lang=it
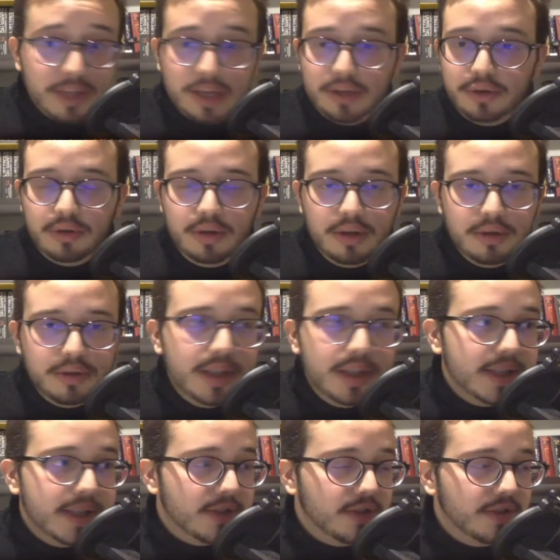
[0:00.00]
Non glielo
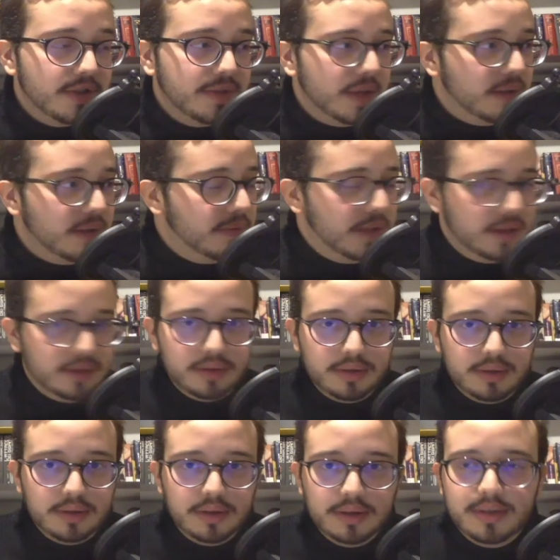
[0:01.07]
dite, se no viene qui
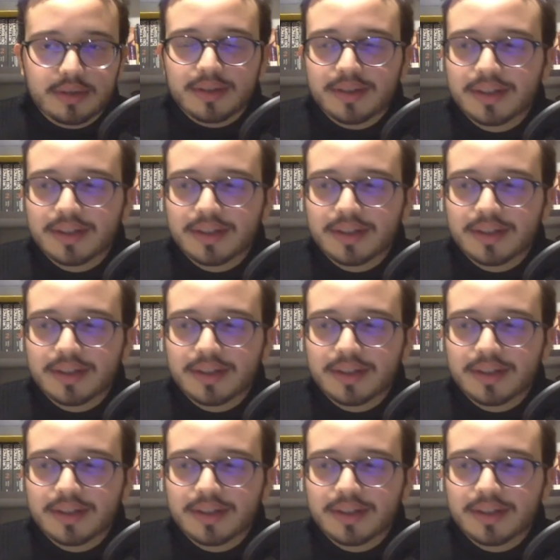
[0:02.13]
con,